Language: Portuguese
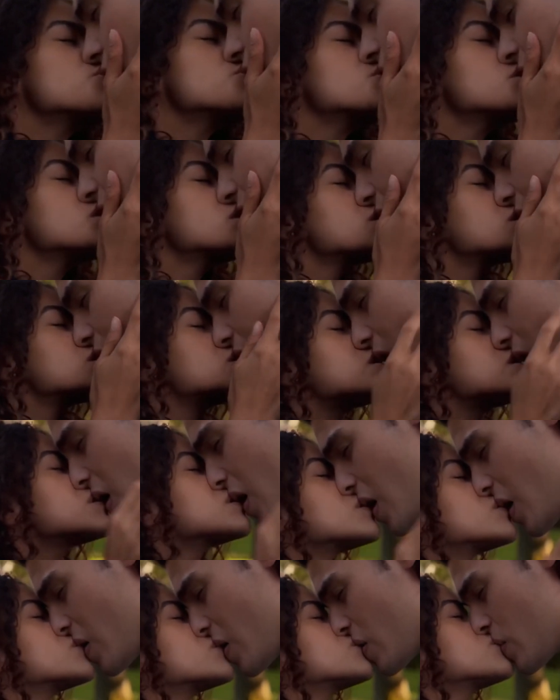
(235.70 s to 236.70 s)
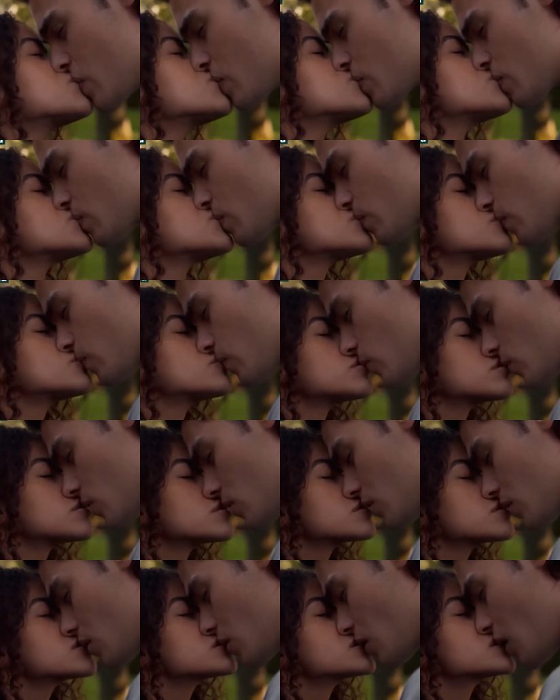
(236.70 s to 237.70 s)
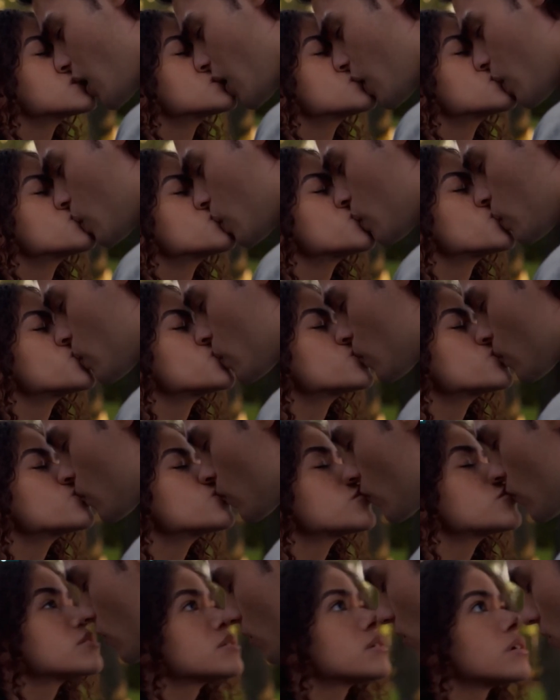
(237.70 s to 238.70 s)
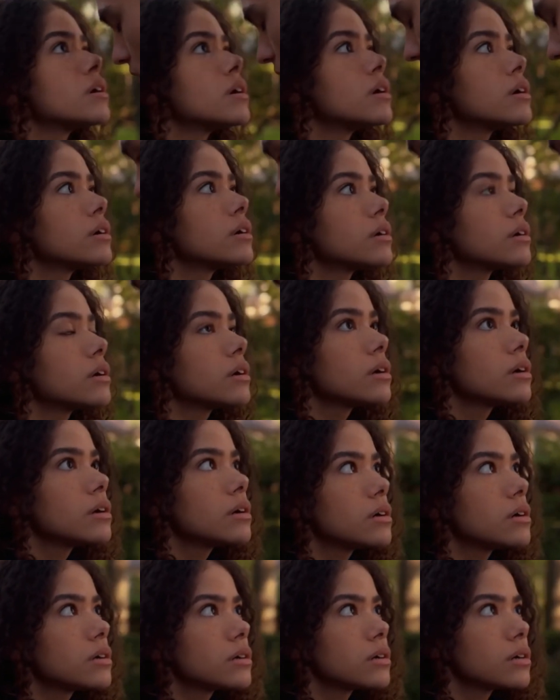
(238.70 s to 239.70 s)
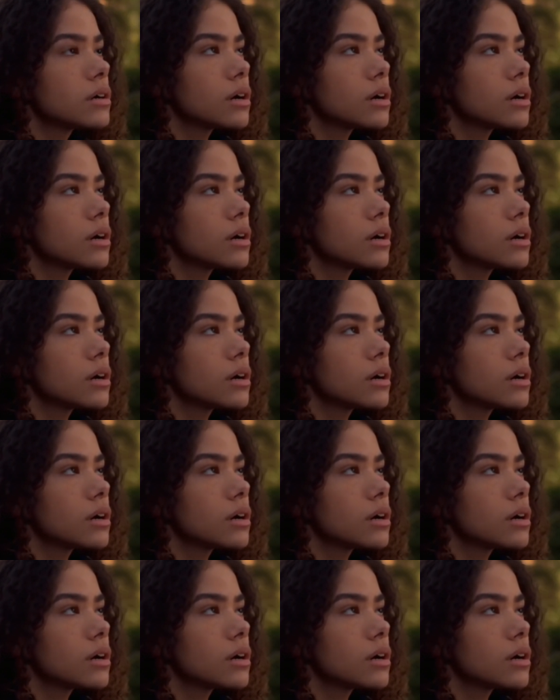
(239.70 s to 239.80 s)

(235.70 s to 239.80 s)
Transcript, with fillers: de teste laboratorial amoroso que faz a pergunta